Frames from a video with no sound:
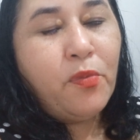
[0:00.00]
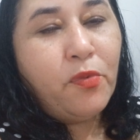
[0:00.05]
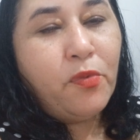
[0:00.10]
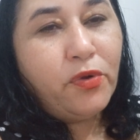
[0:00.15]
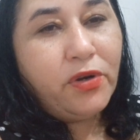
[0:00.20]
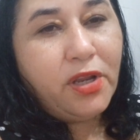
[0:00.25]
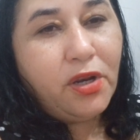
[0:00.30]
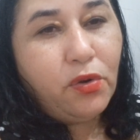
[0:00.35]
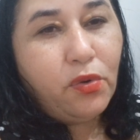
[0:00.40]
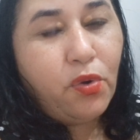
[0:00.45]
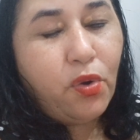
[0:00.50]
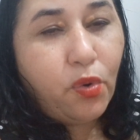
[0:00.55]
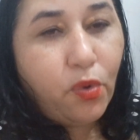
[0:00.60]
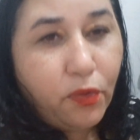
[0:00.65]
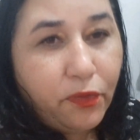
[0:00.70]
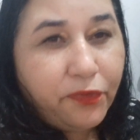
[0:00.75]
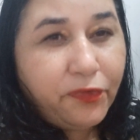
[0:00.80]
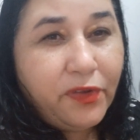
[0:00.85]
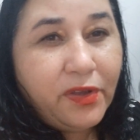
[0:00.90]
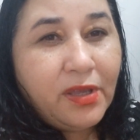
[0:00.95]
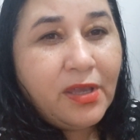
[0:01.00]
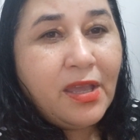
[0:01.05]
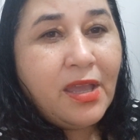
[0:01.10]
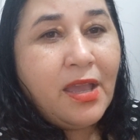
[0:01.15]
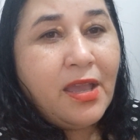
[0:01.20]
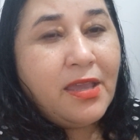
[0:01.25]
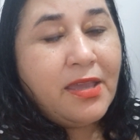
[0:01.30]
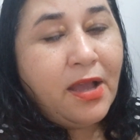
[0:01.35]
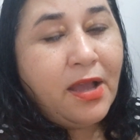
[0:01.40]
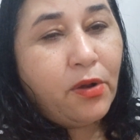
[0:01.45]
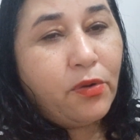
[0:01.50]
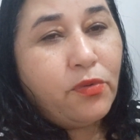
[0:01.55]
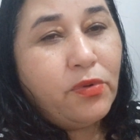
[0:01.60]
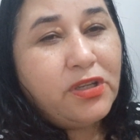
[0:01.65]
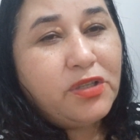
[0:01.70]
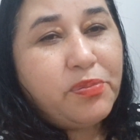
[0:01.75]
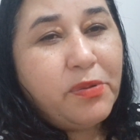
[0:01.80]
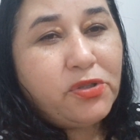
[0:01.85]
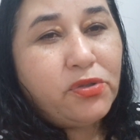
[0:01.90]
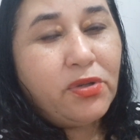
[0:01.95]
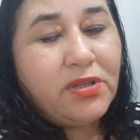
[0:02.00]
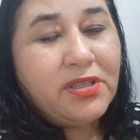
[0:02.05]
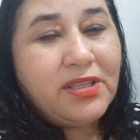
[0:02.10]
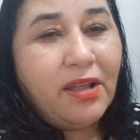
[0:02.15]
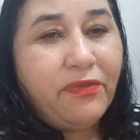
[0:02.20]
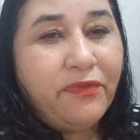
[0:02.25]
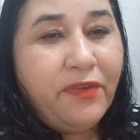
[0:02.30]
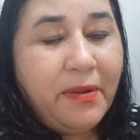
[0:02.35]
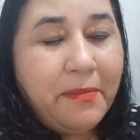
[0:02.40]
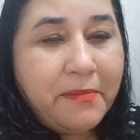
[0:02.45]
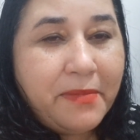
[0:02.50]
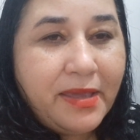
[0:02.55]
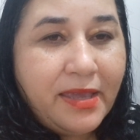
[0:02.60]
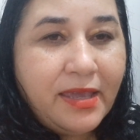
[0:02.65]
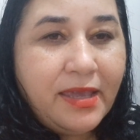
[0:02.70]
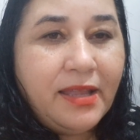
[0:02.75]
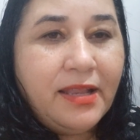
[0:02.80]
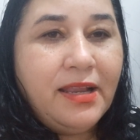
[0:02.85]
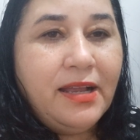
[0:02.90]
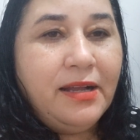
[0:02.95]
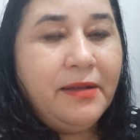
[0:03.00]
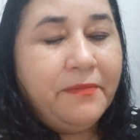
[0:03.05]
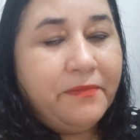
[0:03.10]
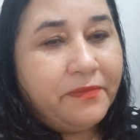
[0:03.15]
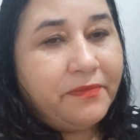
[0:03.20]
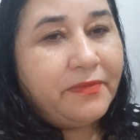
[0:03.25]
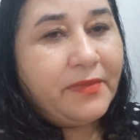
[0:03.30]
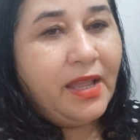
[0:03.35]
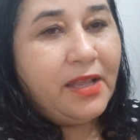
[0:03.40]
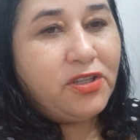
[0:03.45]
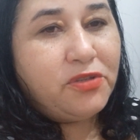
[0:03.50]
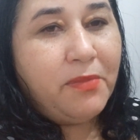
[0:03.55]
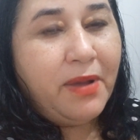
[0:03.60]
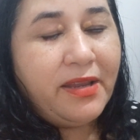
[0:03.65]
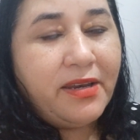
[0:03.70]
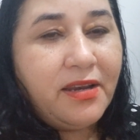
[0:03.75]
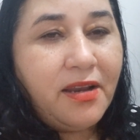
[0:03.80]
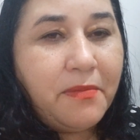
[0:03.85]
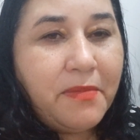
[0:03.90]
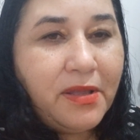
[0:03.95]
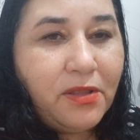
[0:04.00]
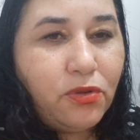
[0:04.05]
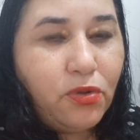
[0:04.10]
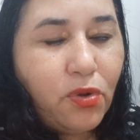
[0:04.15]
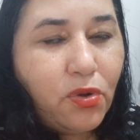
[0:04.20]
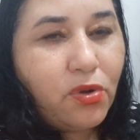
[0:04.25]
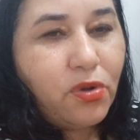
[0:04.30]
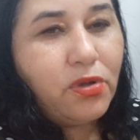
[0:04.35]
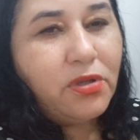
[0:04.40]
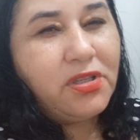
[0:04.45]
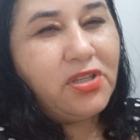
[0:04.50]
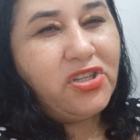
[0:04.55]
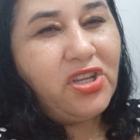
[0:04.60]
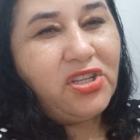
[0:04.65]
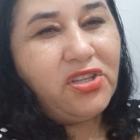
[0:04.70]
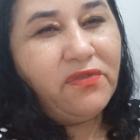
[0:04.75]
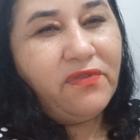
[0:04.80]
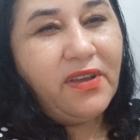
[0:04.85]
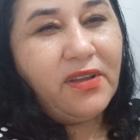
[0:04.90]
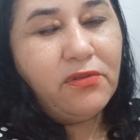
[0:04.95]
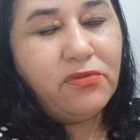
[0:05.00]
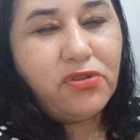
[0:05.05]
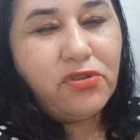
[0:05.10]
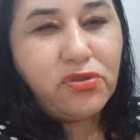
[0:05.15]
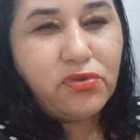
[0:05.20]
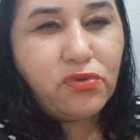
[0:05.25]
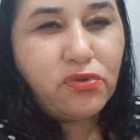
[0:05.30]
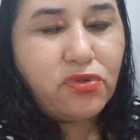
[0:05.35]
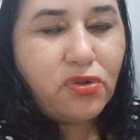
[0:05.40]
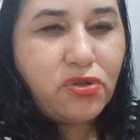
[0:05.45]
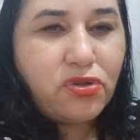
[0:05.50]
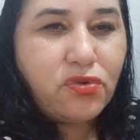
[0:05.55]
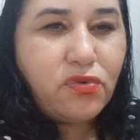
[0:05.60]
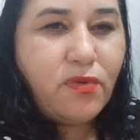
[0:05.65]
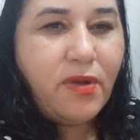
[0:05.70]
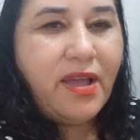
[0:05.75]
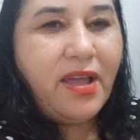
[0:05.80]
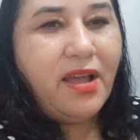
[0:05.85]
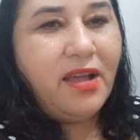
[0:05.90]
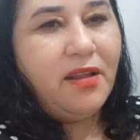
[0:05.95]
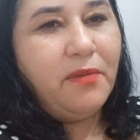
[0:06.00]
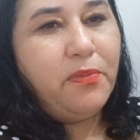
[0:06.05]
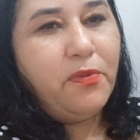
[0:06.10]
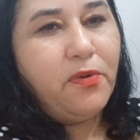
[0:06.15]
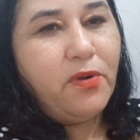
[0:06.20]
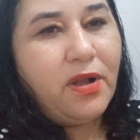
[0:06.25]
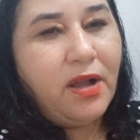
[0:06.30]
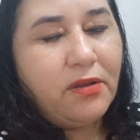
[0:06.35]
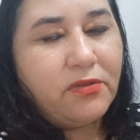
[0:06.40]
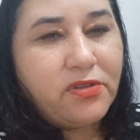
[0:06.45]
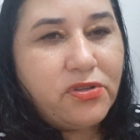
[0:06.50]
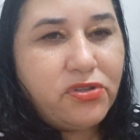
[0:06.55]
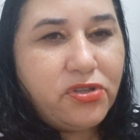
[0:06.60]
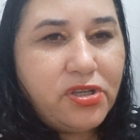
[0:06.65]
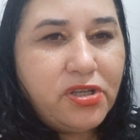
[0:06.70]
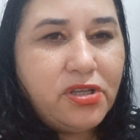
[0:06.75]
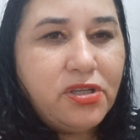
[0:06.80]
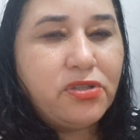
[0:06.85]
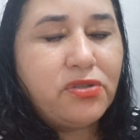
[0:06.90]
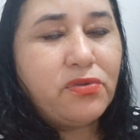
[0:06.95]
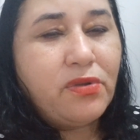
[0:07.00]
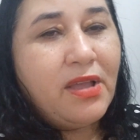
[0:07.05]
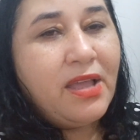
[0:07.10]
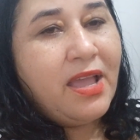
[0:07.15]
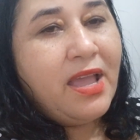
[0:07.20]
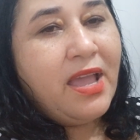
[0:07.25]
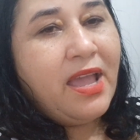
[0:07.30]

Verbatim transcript: Murilo Ruff e algumas pessoas da família, né, de Marília Mendonça, já tiveram discussões com ela por causa disso.